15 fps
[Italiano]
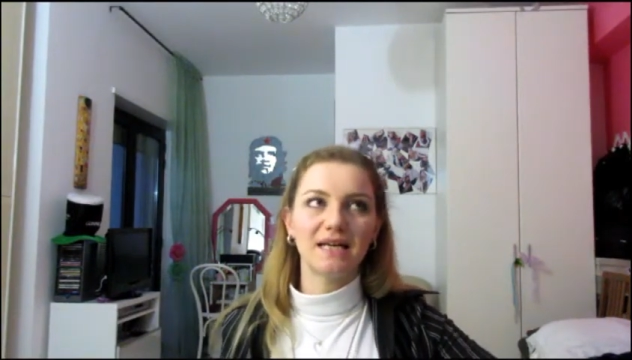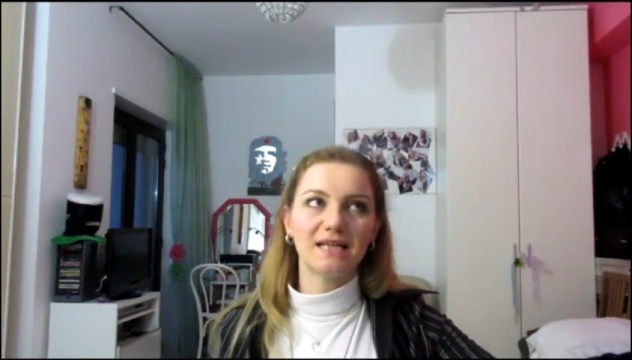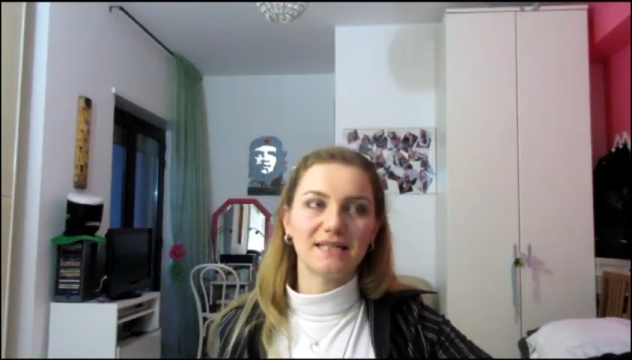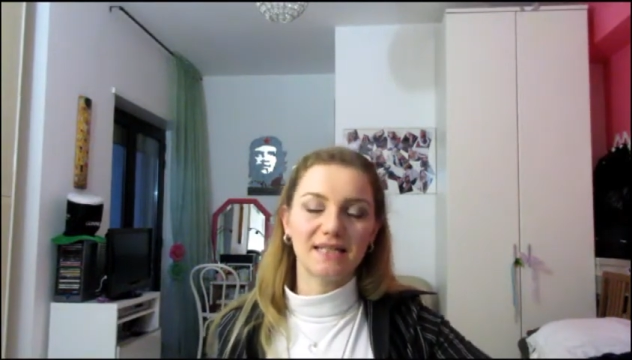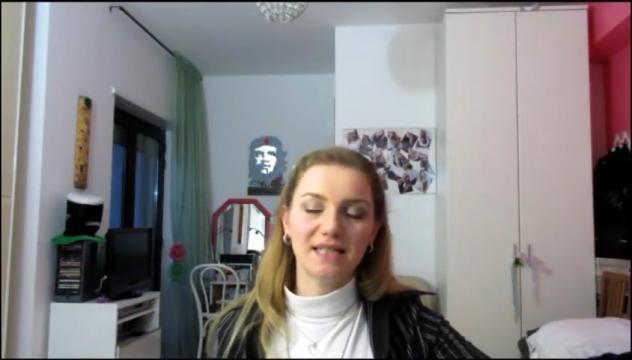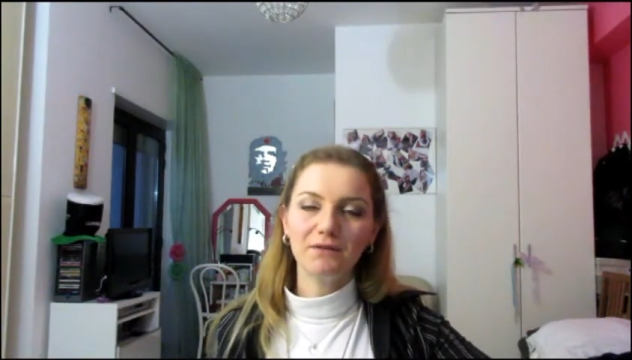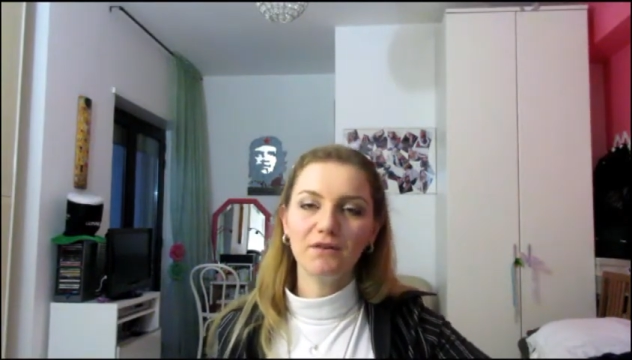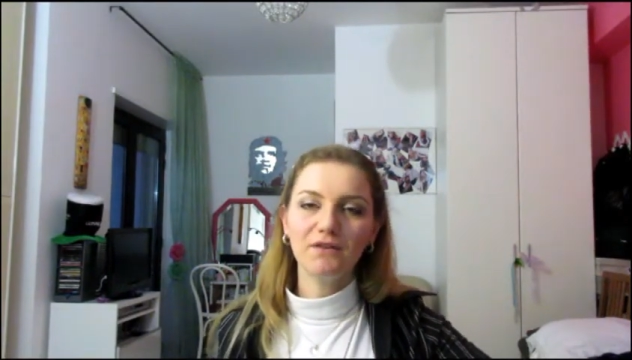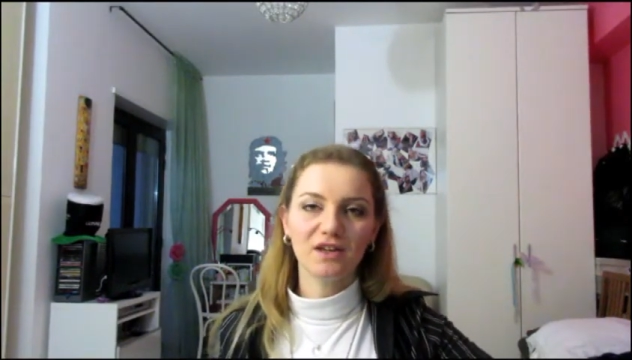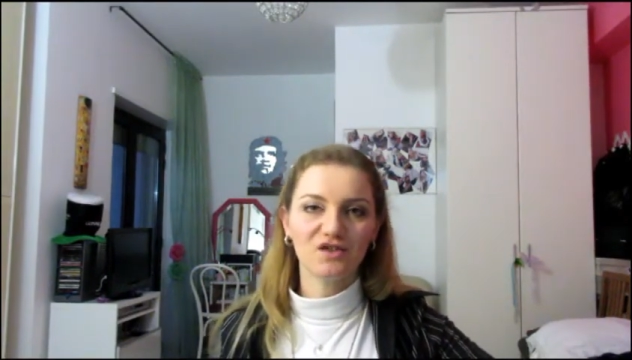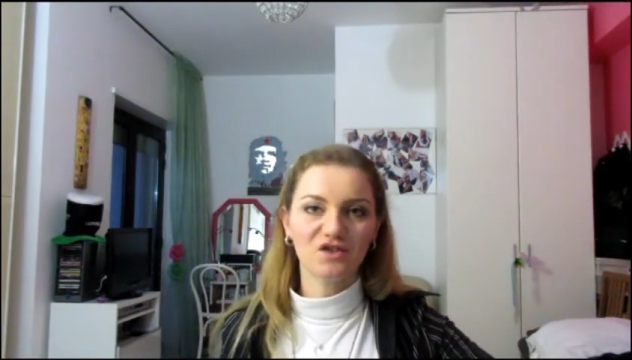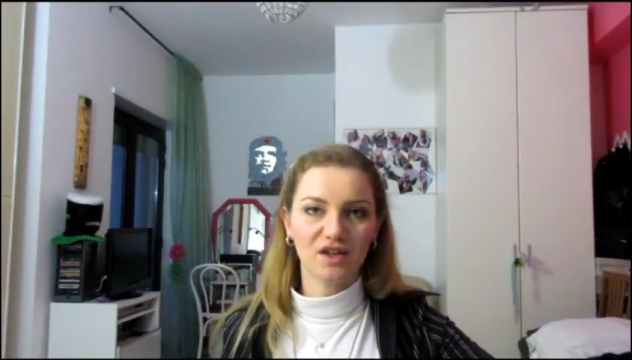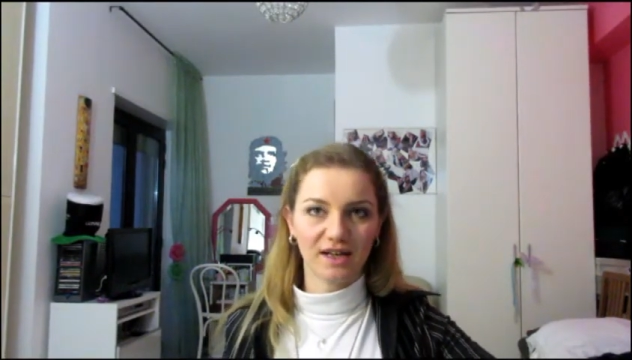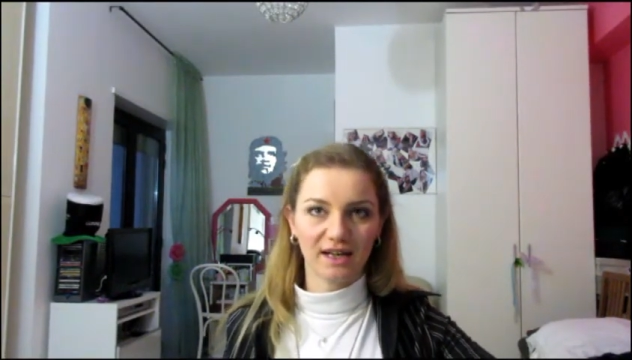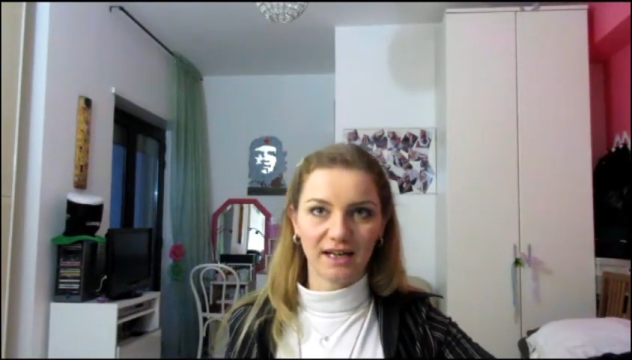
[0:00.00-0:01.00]
se devo
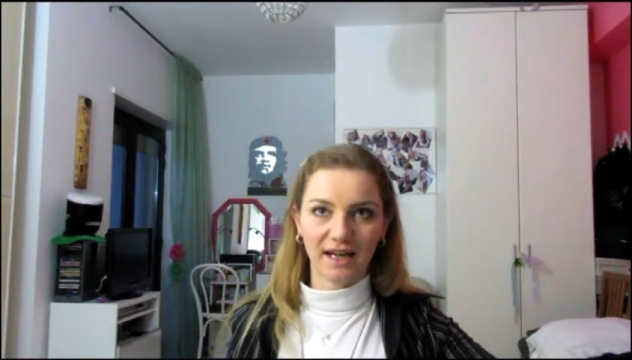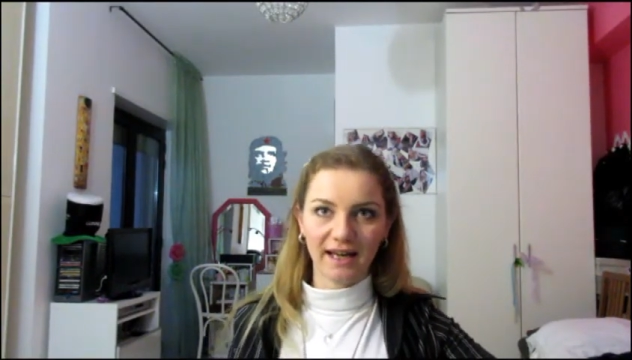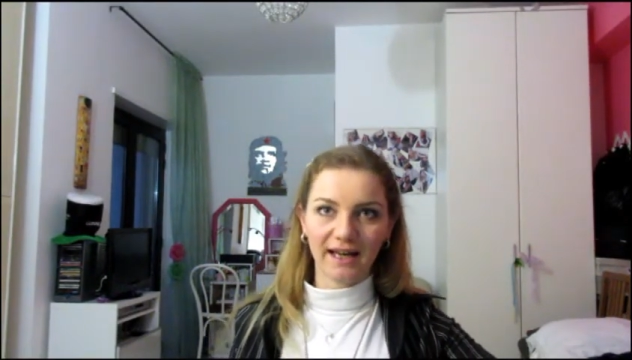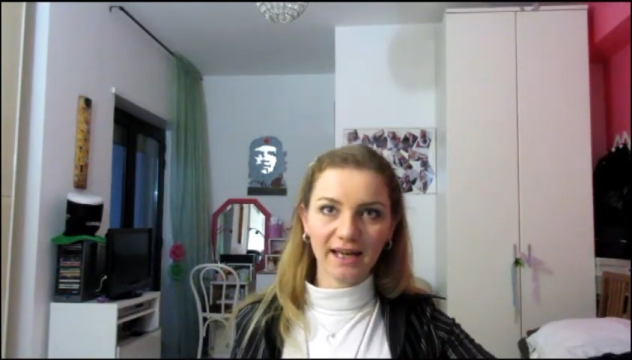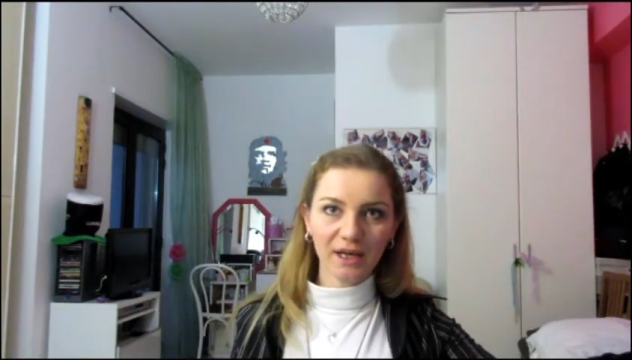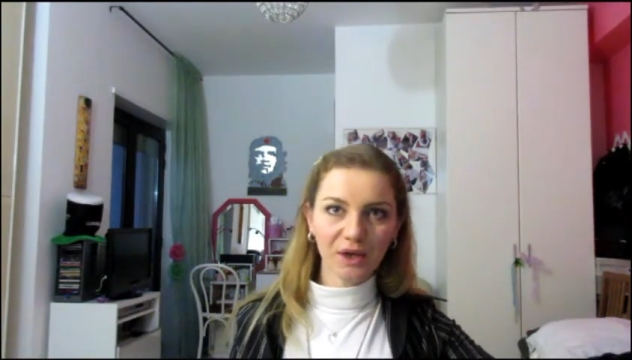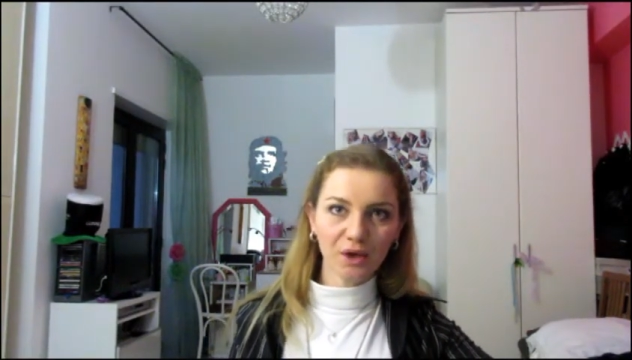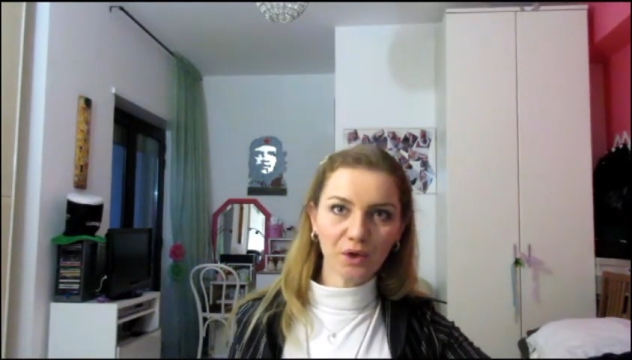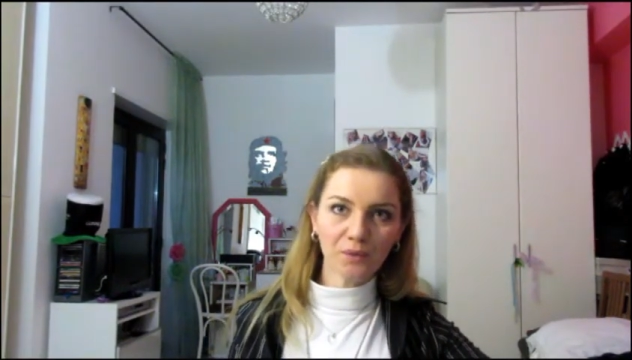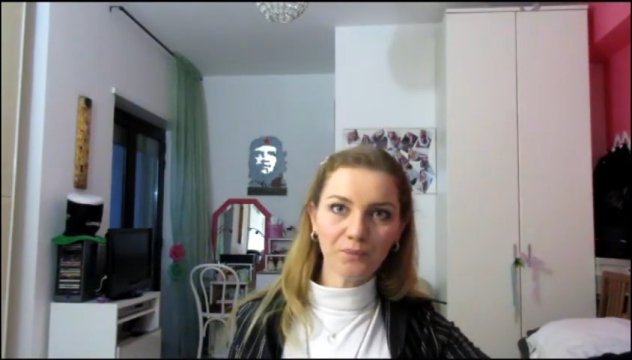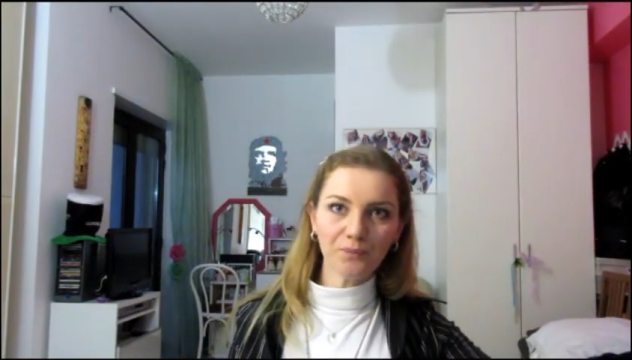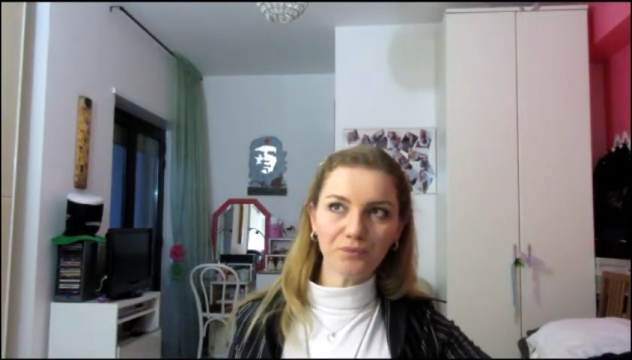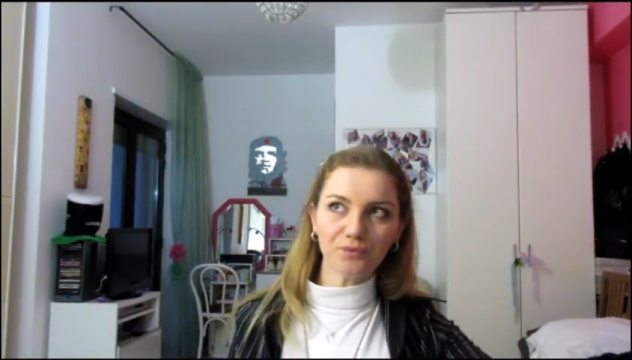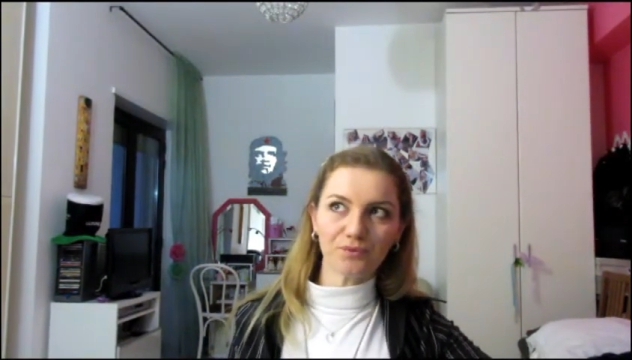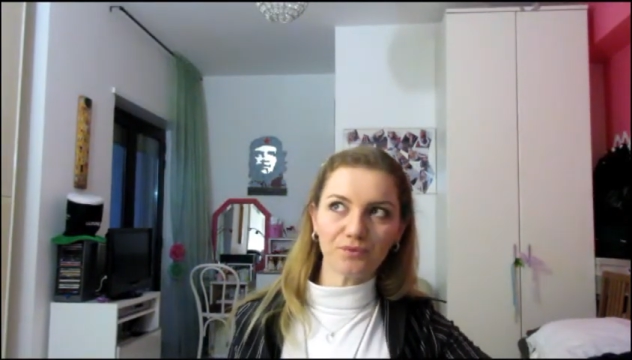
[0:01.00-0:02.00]
viaggiare in aereo